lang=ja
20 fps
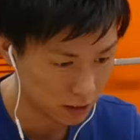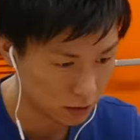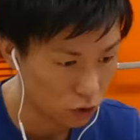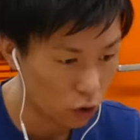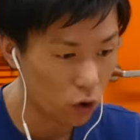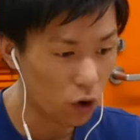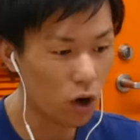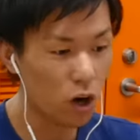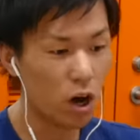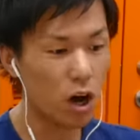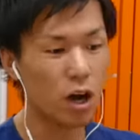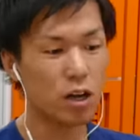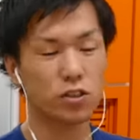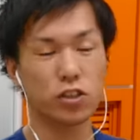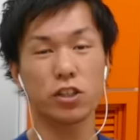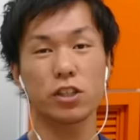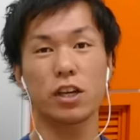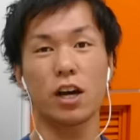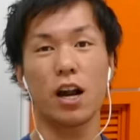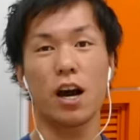うおお
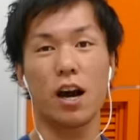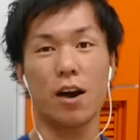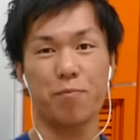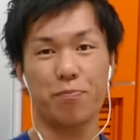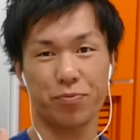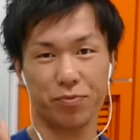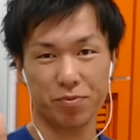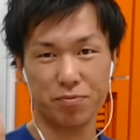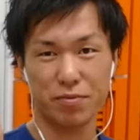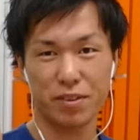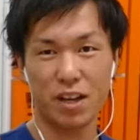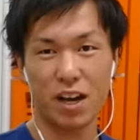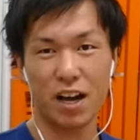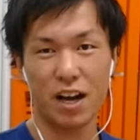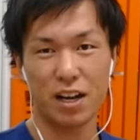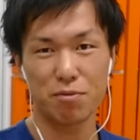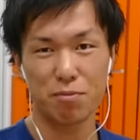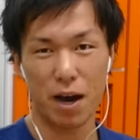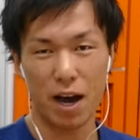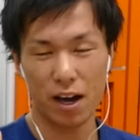死んじゃう
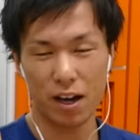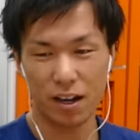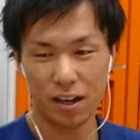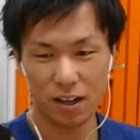ハルマ